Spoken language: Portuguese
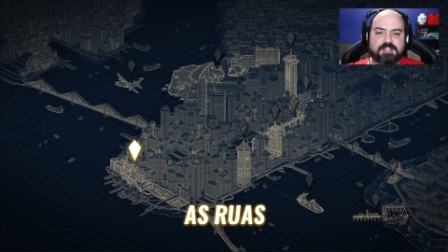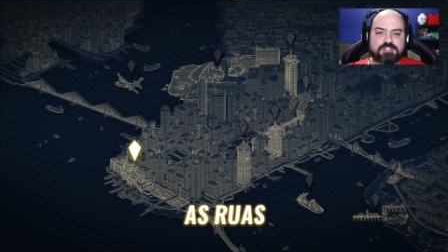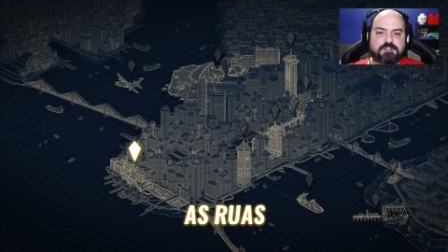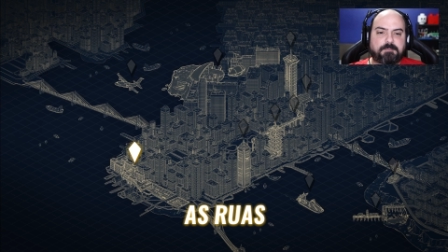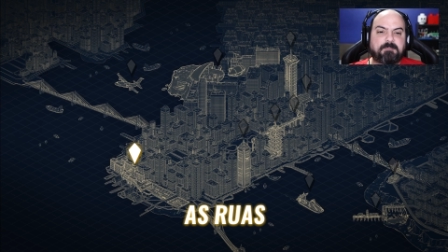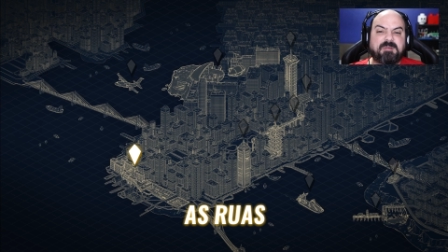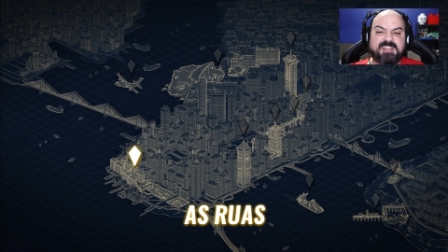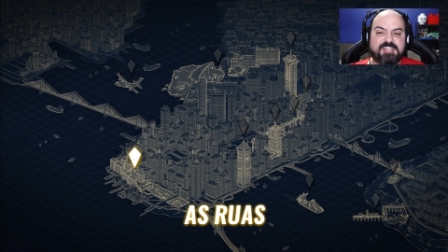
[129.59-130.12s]

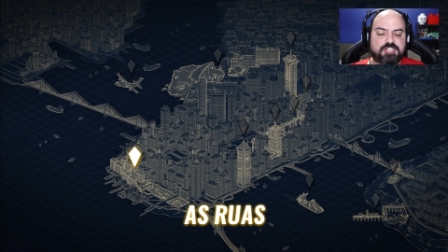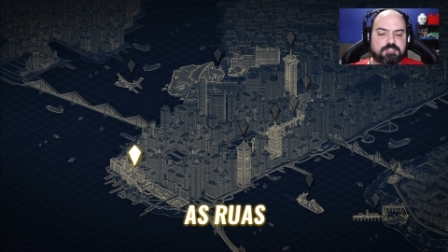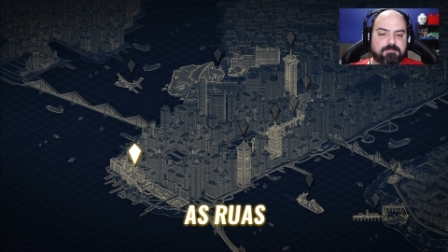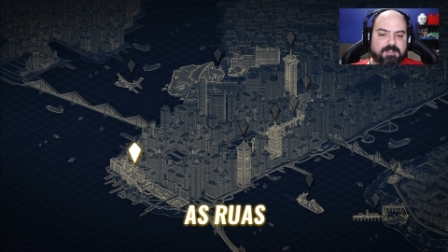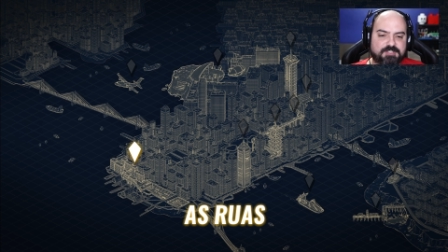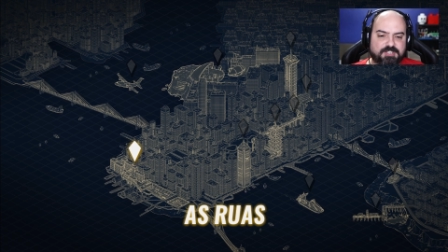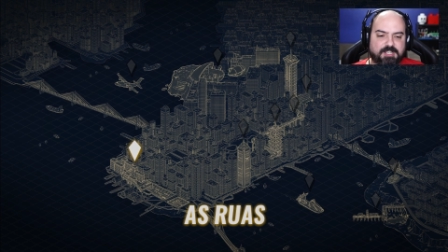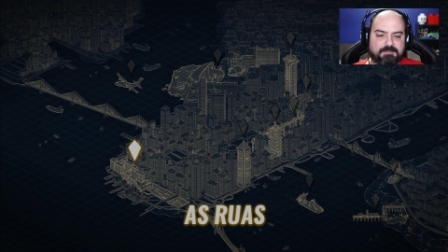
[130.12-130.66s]
de
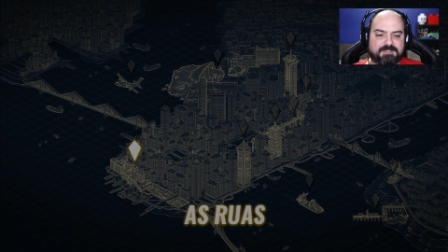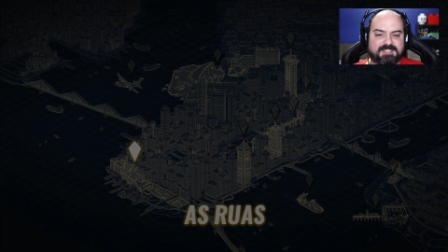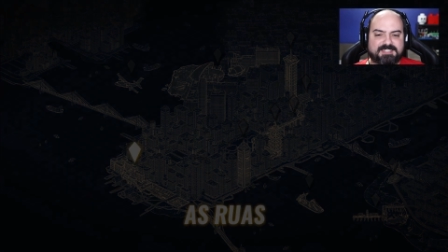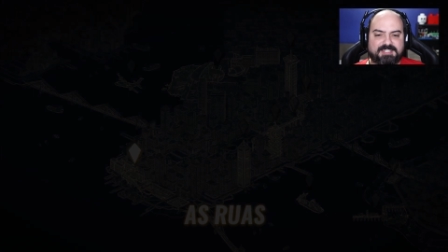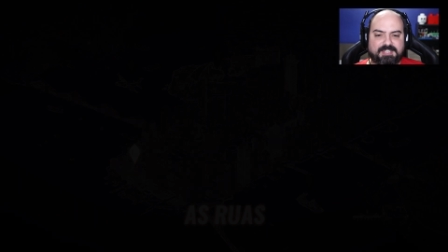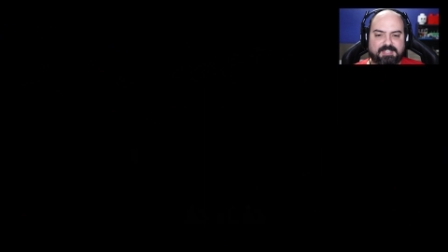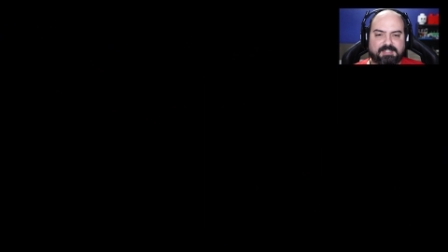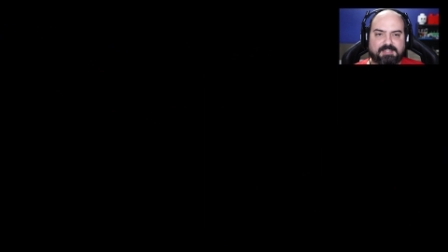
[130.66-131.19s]
prisma, digamos
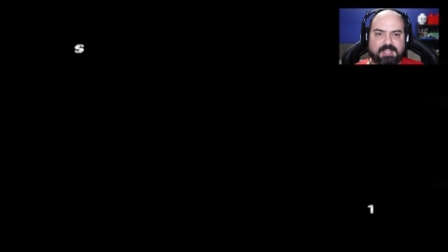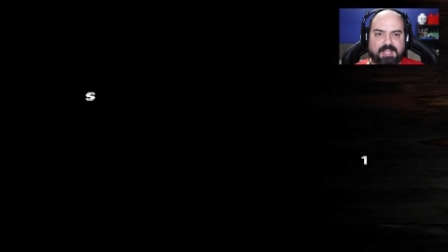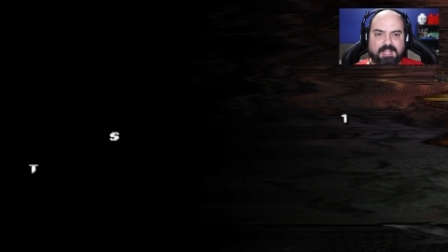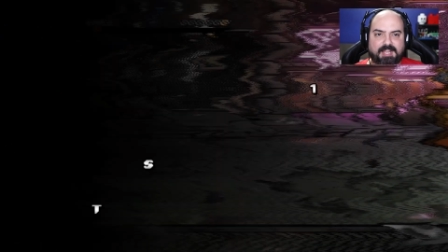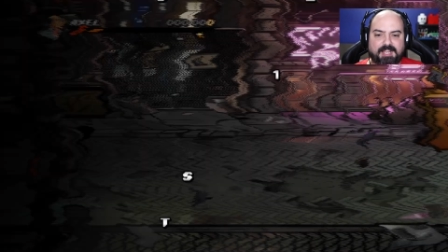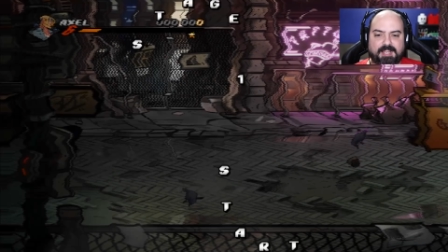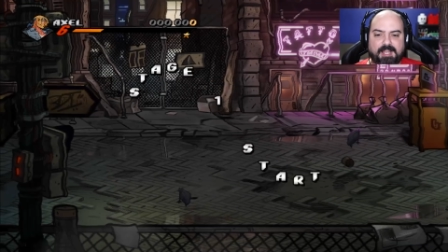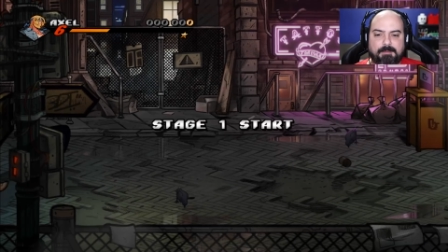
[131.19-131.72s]
assim, que
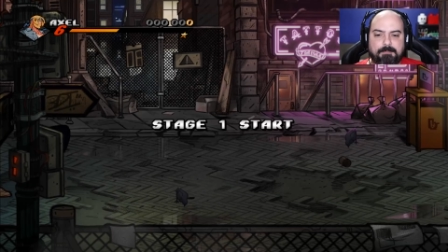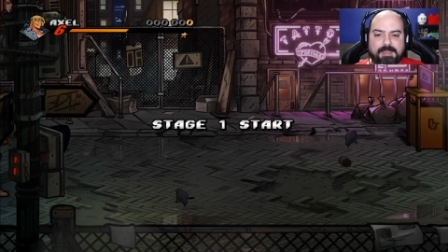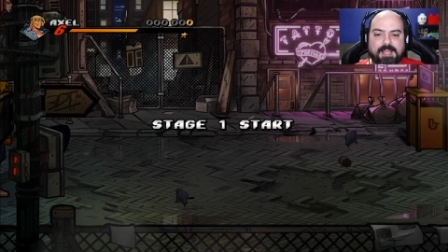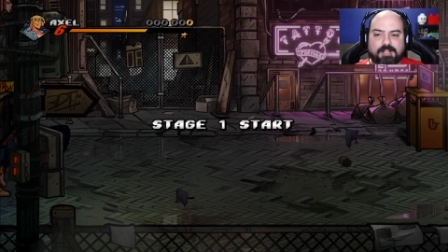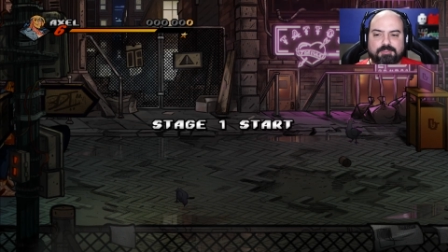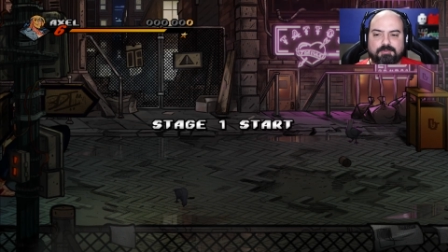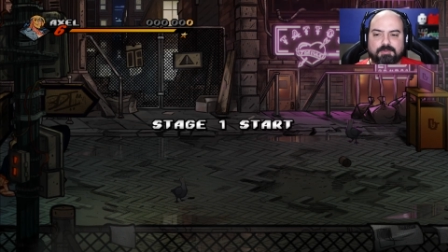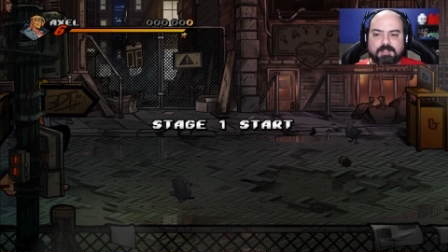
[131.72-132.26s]
tá
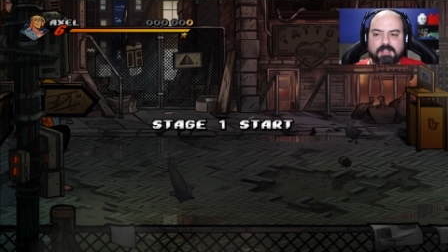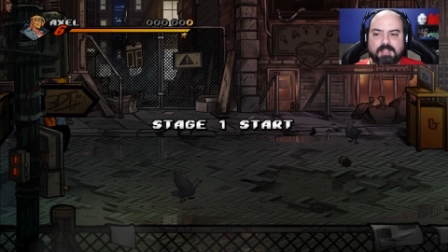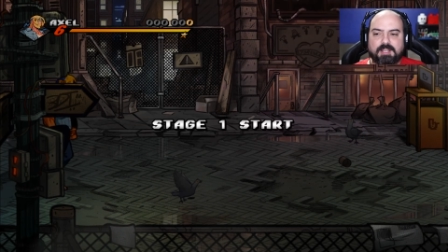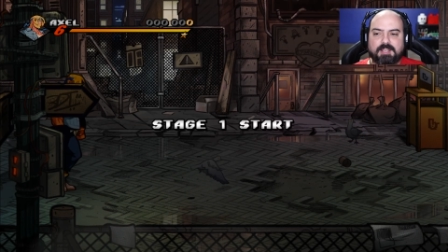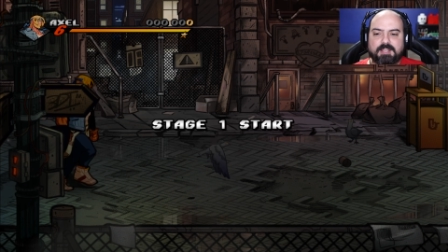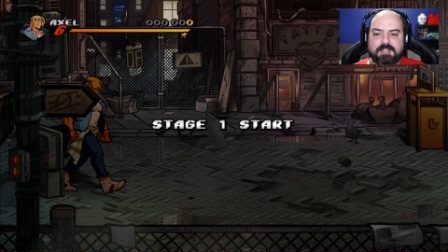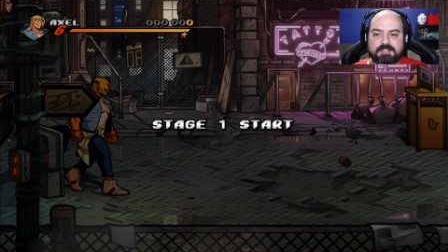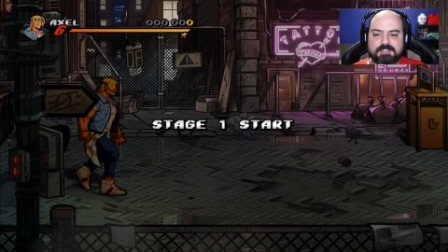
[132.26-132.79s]
aberto,
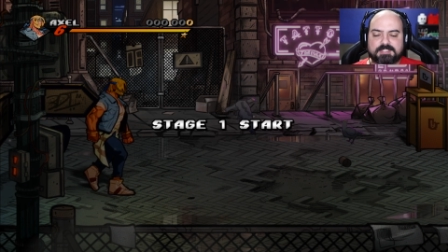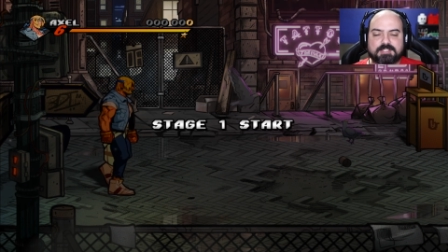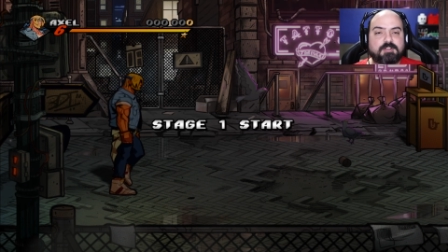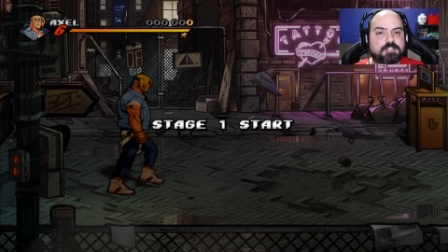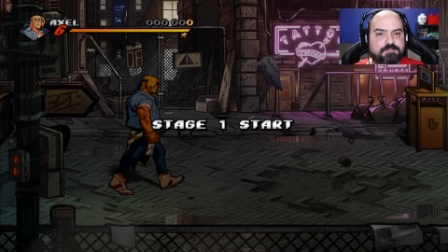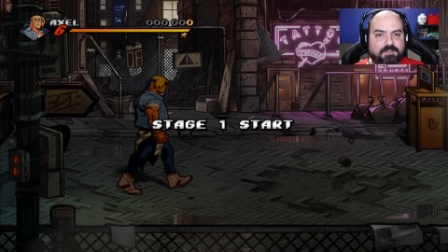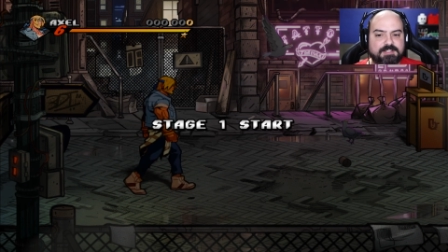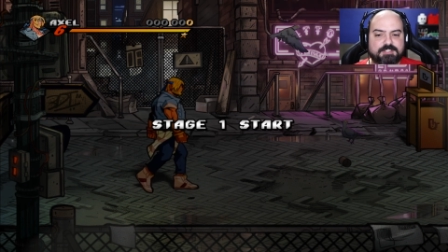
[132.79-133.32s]
são
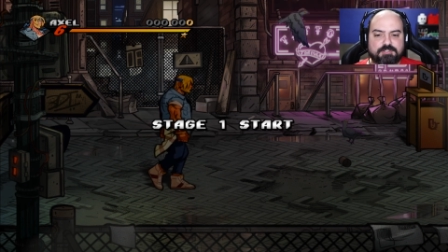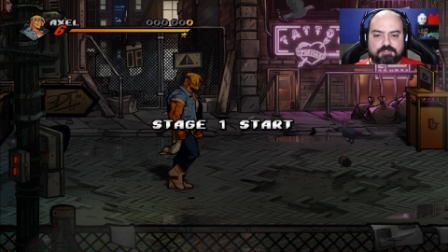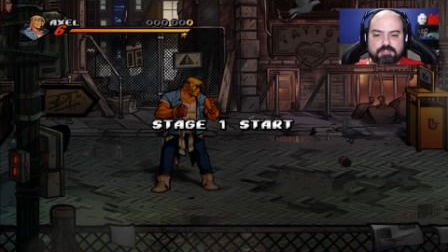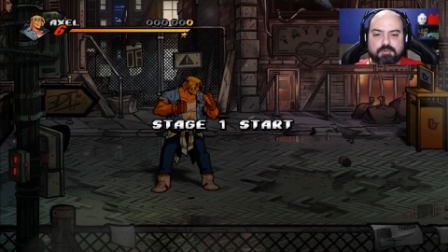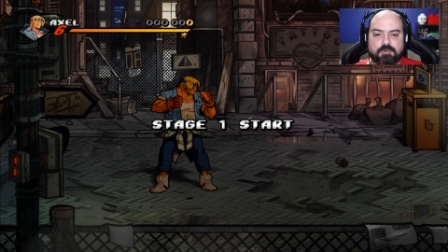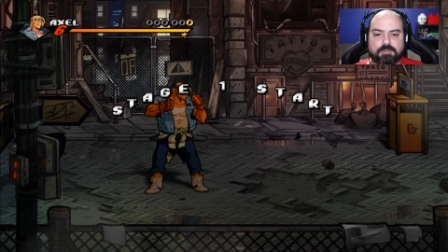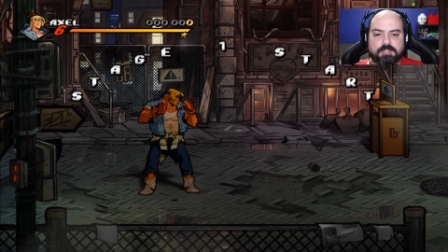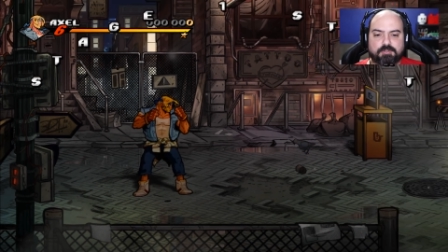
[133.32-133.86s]
as fases do
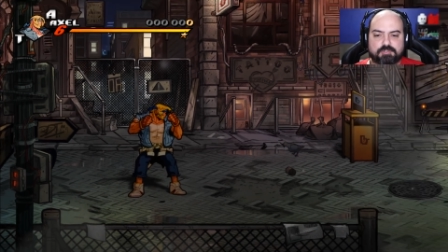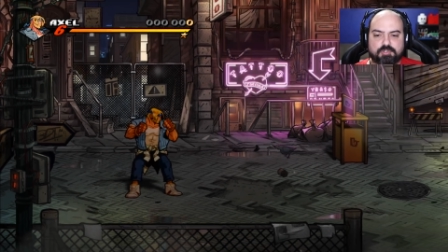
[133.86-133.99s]
jogo, né?